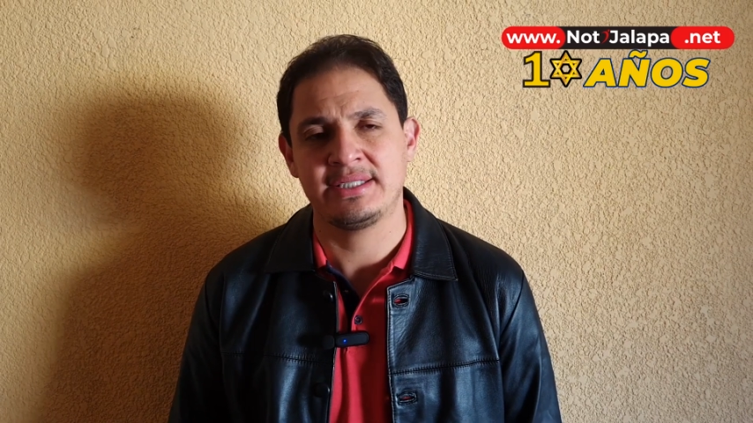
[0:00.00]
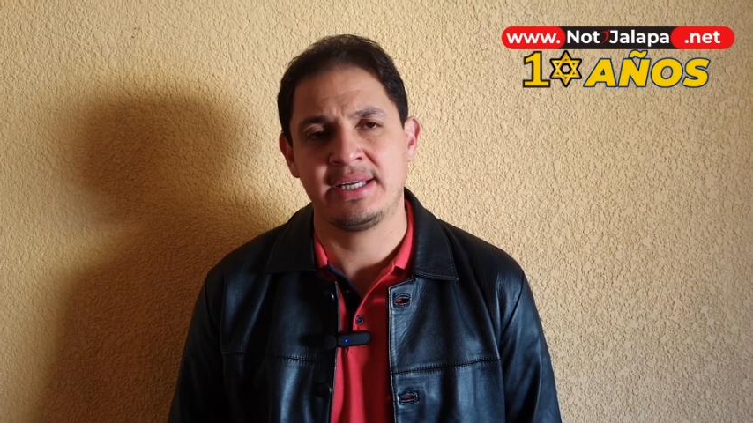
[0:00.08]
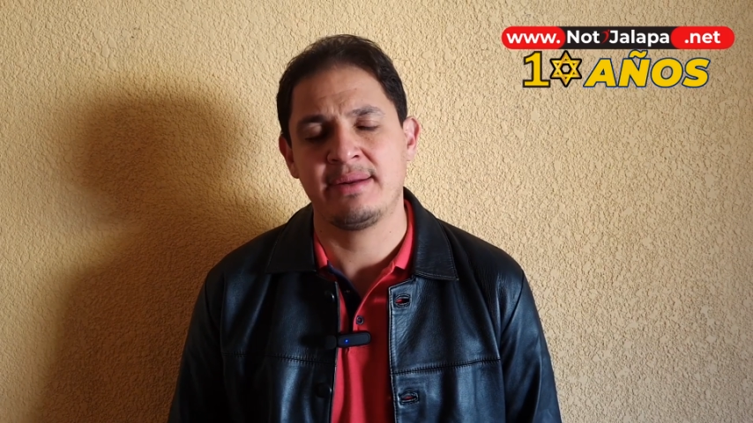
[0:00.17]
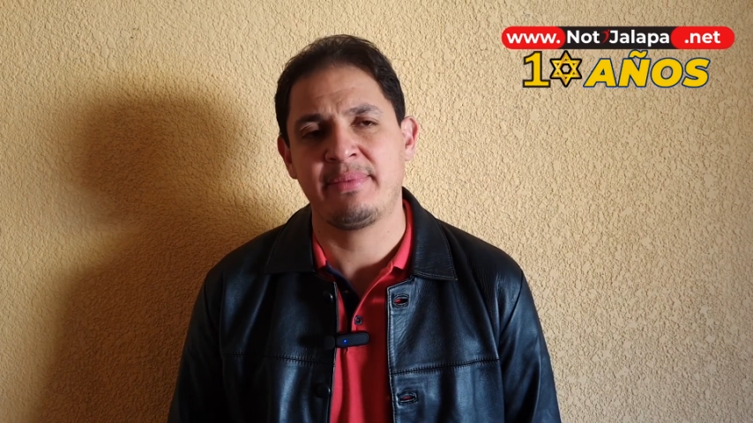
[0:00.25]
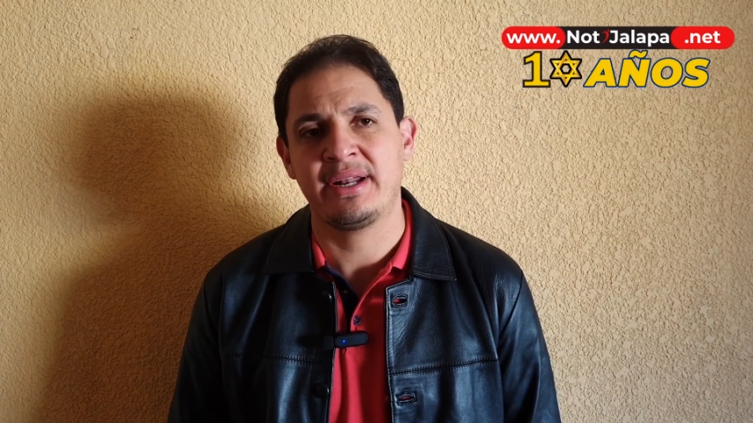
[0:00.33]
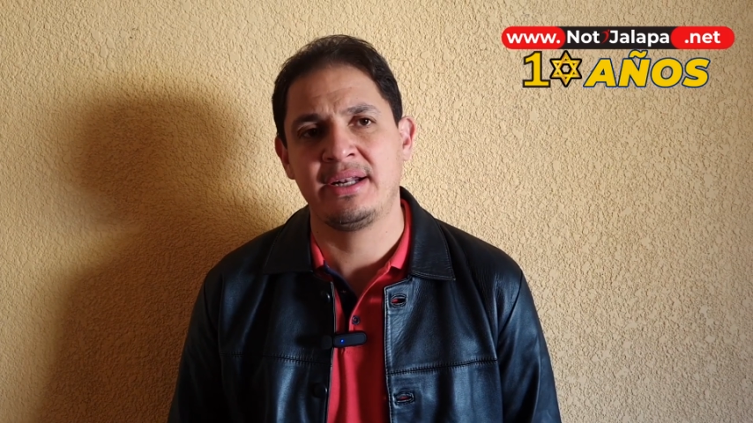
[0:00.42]

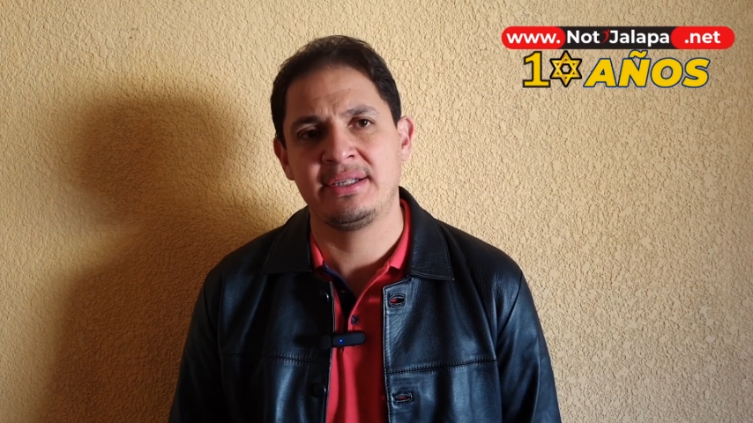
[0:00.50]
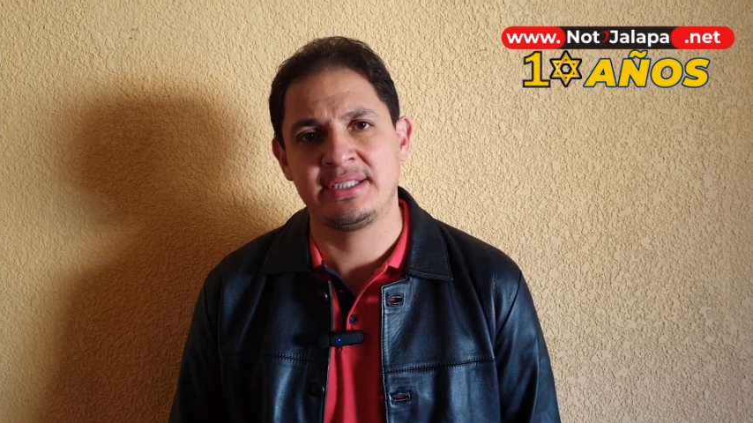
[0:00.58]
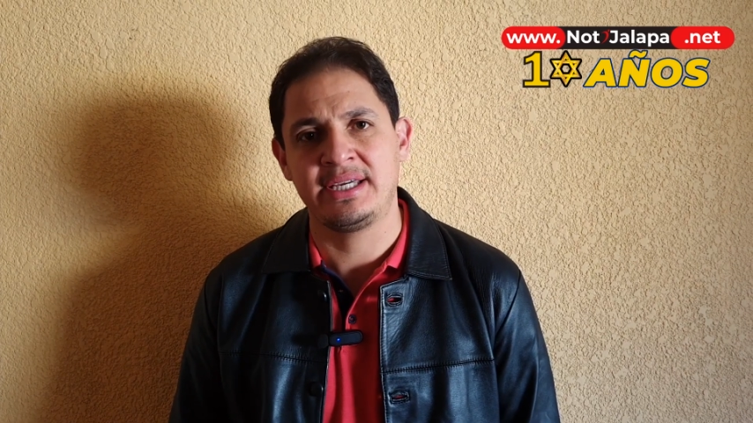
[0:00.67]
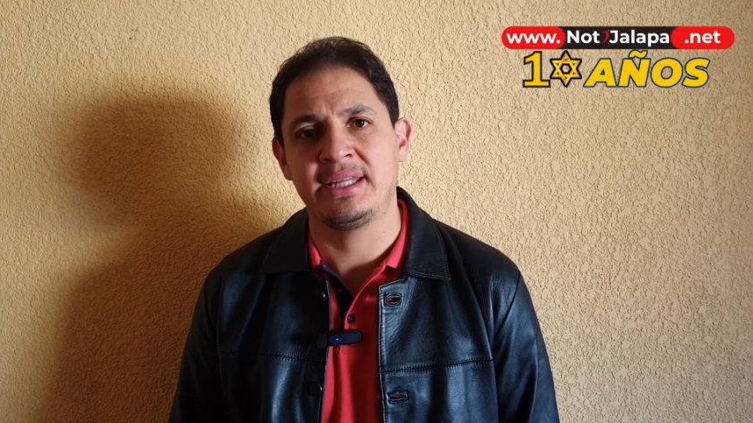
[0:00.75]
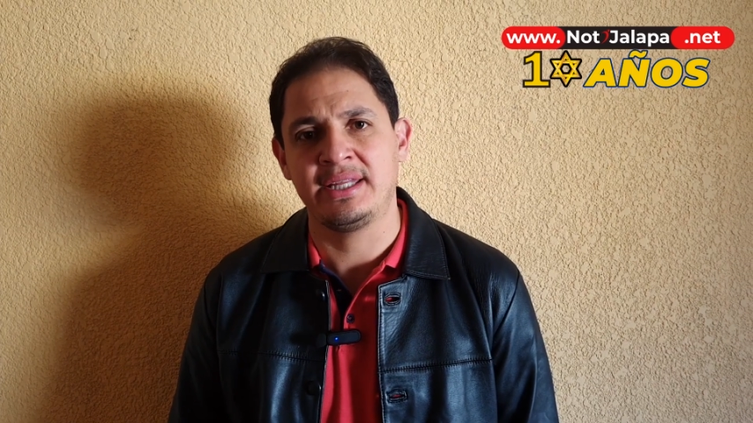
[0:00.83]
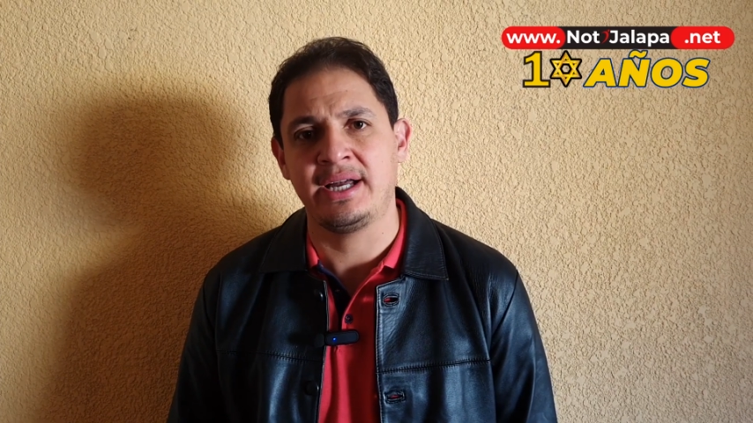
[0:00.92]
hacer, eh, para el
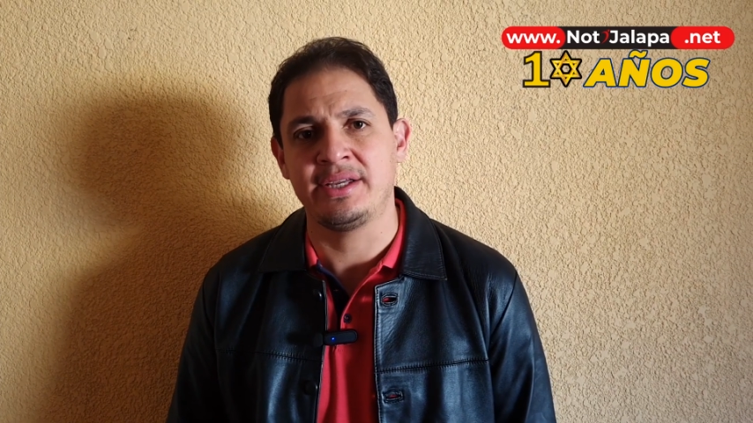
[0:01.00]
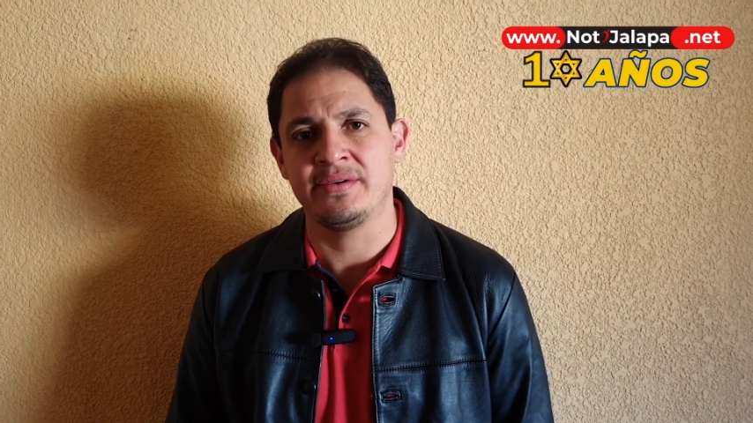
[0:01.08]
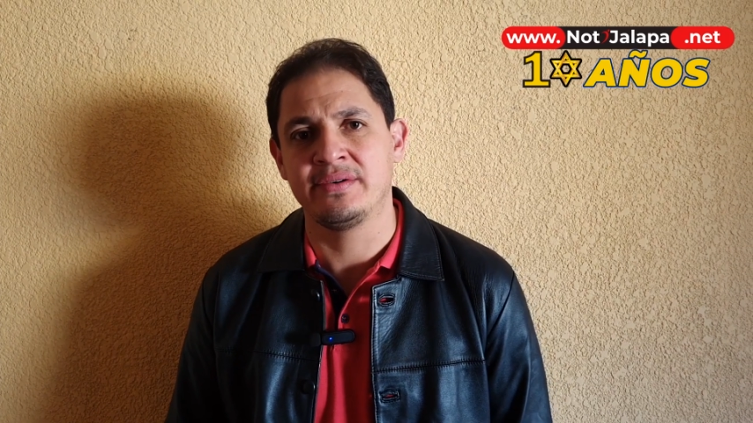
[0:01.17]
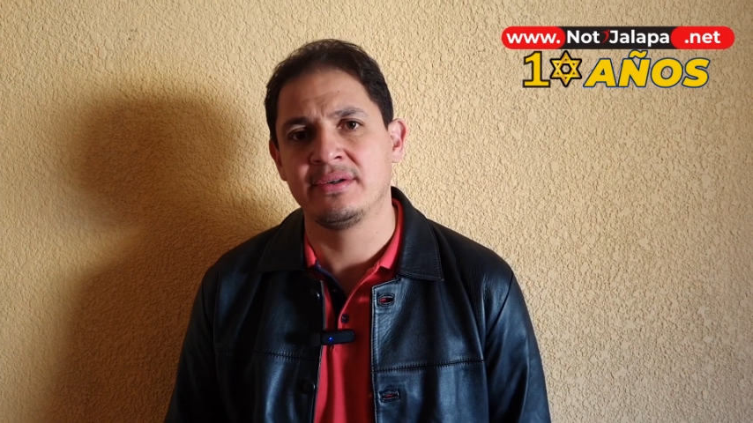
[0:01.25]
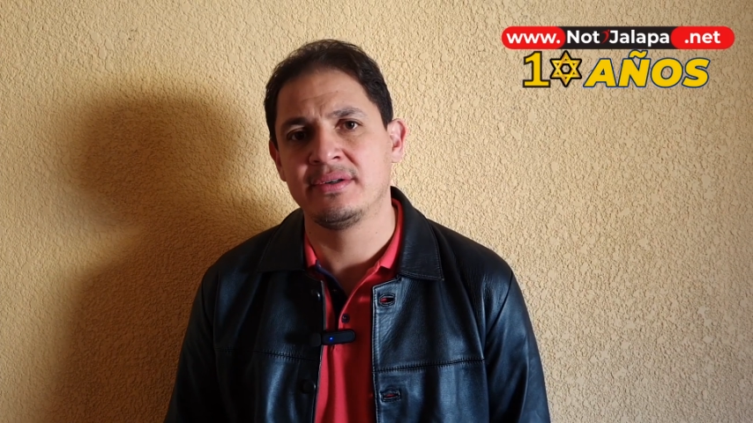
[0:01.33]
siguiente año.